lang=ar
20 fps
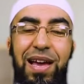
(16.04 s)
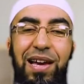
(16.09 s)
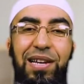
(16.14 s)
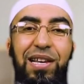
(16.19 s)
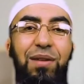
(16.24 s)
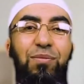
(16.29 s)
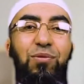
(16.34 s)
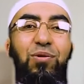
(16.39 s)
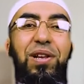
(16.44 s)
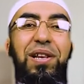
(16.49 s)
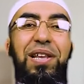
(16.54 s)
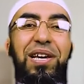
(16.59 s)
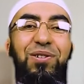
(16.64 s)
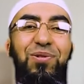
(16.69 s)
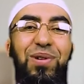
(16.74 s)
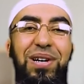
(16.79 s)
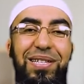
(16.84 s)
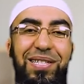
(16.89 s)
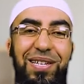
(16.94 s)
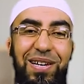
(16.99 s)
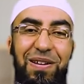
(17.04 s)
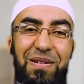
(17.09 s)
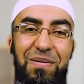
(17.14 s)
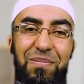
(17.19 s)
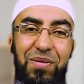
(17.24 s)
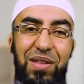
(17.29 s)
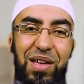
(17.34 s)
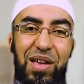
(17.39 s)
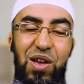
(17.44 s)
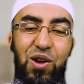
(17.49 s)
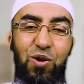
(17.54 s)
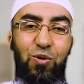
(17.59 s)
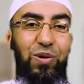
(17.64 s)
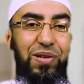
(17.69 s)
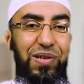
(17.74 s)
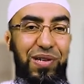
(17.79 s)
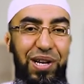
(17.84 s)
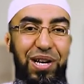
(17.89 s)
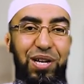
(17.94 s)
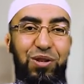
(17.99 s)
الحمد لله وحده
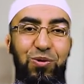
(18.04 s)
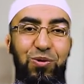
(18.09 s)
والصلاة